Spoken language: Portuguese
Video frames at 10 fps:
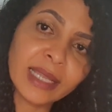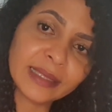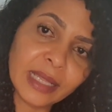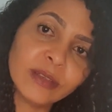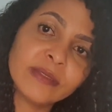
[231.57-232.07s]
no
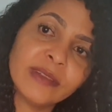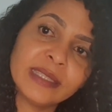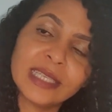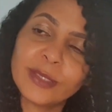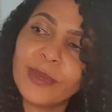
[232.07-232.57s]
catálogo, você vai
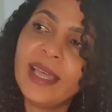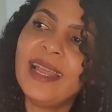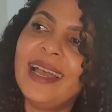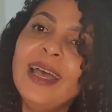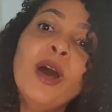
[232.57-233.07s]
ter que
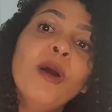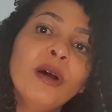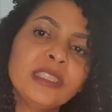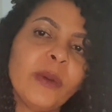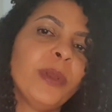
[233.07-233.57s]
esperar.
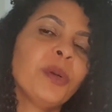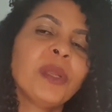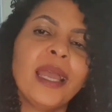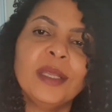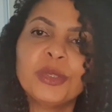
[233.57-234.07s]
Ou então
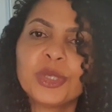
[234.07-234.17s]
procura aí no